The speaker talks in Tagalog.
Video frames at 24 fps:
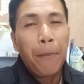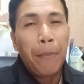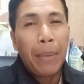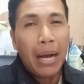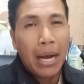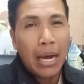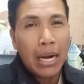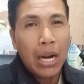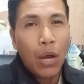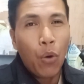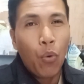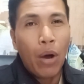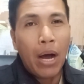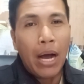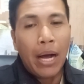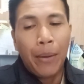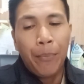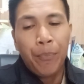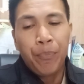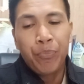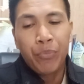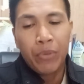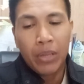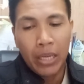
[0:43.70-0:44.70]

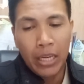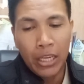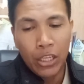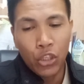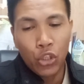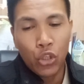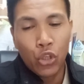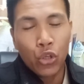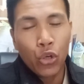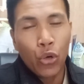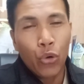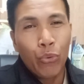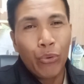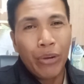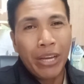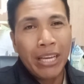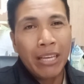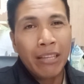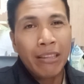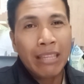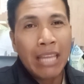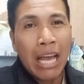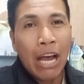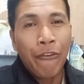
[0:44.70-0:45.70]
Pangalawa,
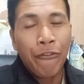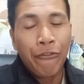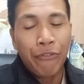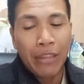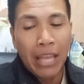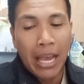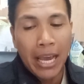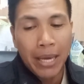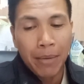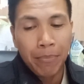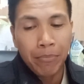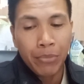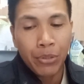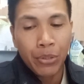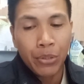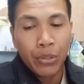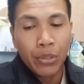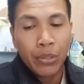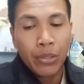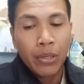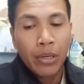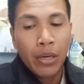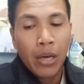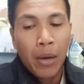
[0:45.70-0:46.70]
enduring tough
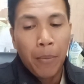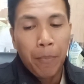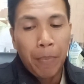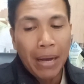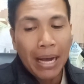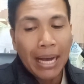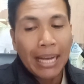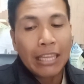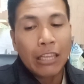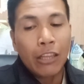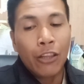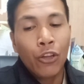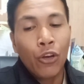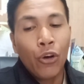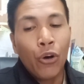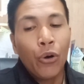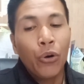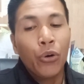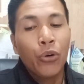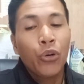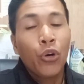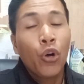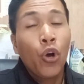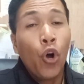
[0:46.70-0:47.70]
times.
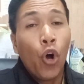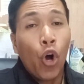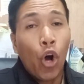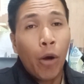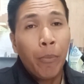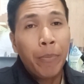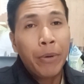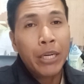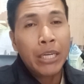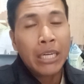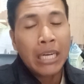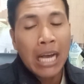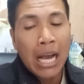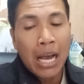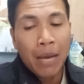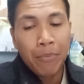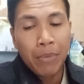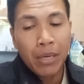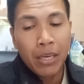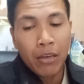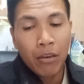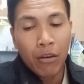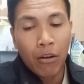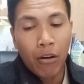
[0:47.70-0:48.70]
Pangatlo,
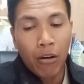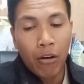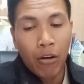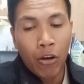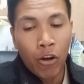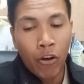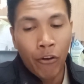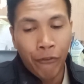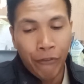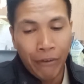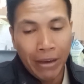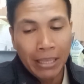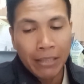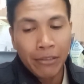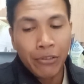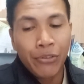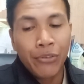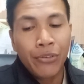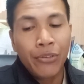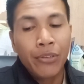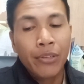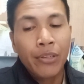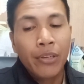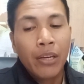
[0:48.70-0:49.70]
overcoming
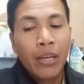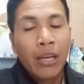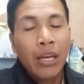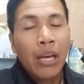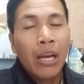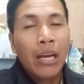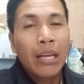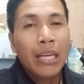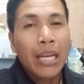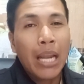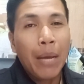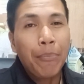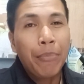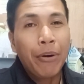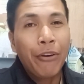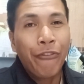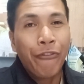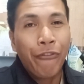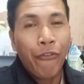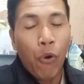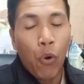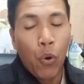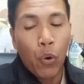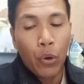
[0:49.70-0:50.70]
offense.
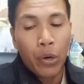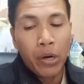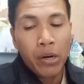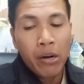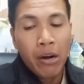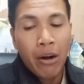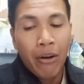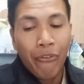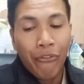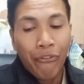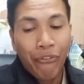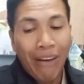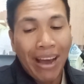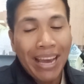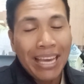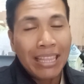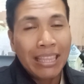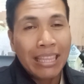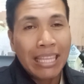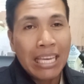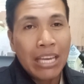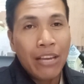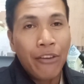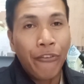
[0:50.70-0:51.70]
Number four,
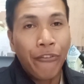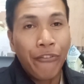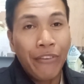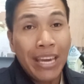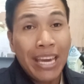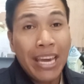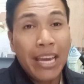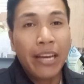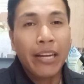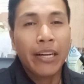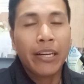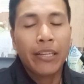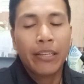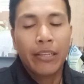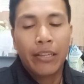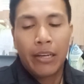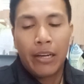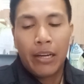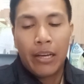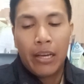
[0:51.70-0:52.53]
fighting fear.